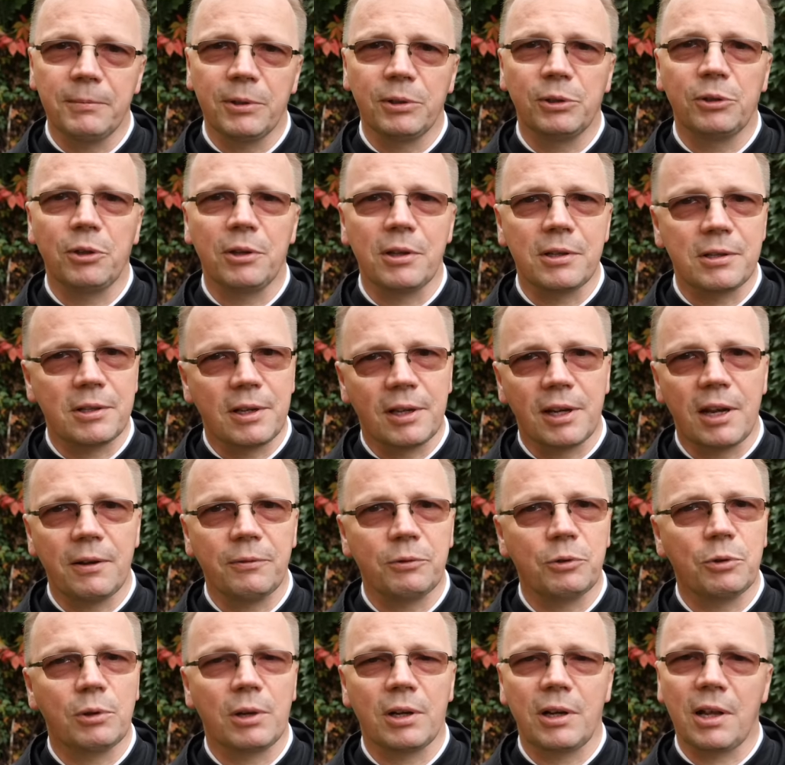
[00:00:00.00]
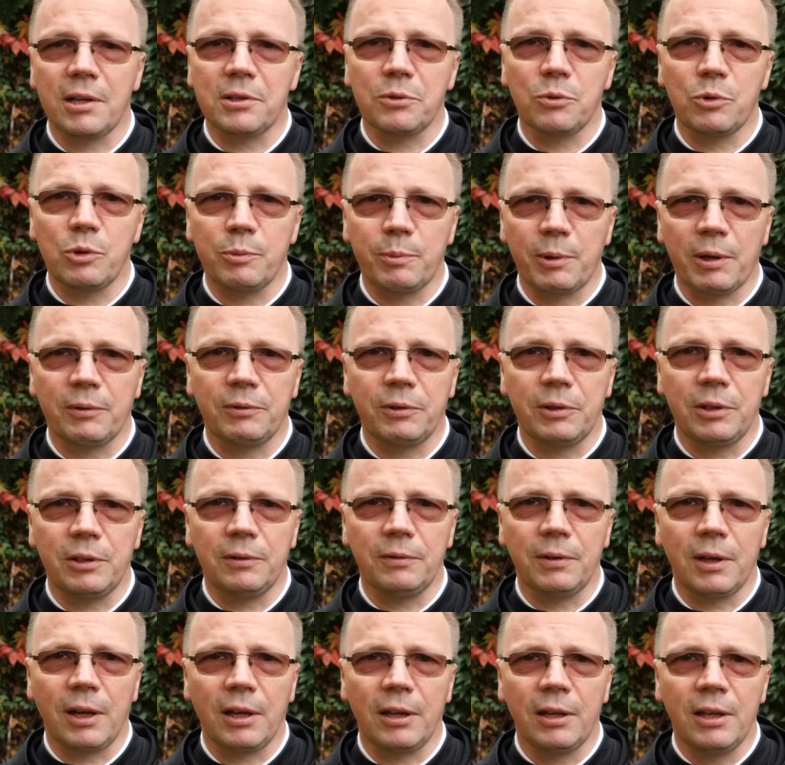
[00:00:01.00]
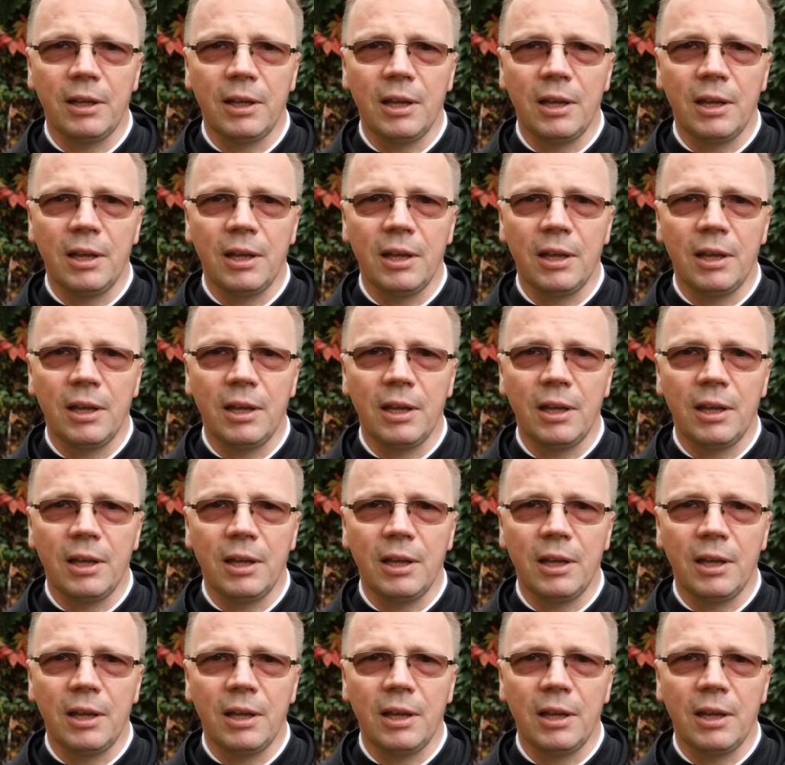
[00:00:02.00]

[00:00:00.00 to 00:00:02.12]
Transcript: To jest krew, która nas usprawiedliwia.